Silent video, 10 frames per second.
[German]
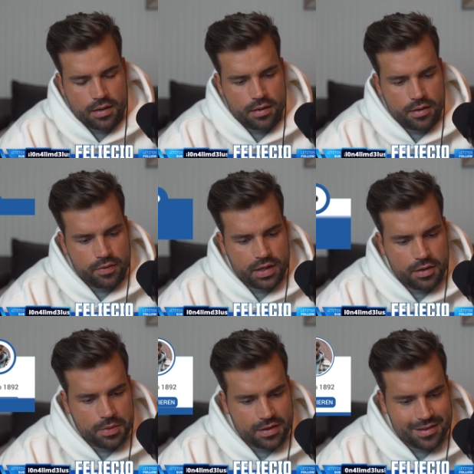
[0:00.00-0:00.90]
äh, will ich
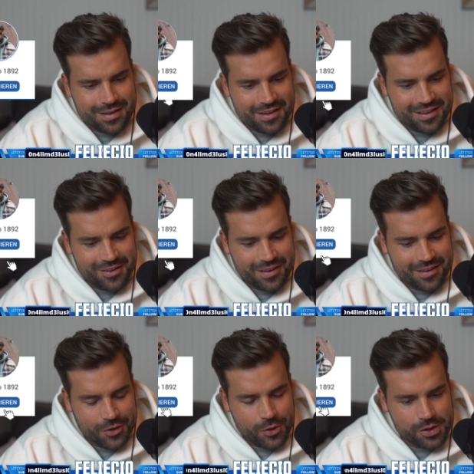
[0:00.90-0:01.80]
lieber, dass sie gegen
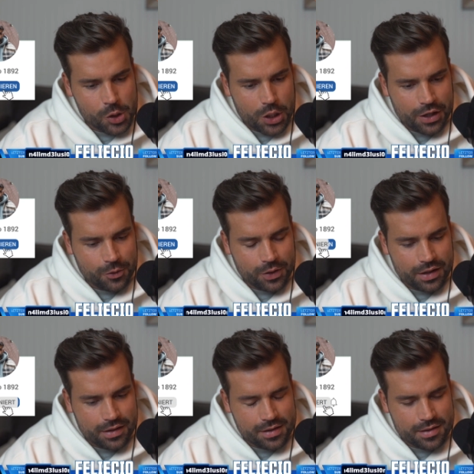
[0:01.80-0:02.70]
äh, Köln ins Stadion
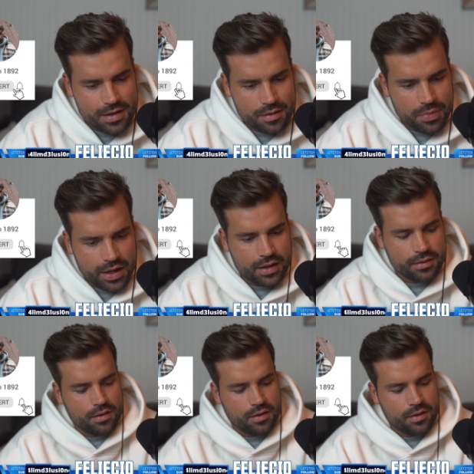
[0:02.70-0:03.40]
gehen als gegen Bayern.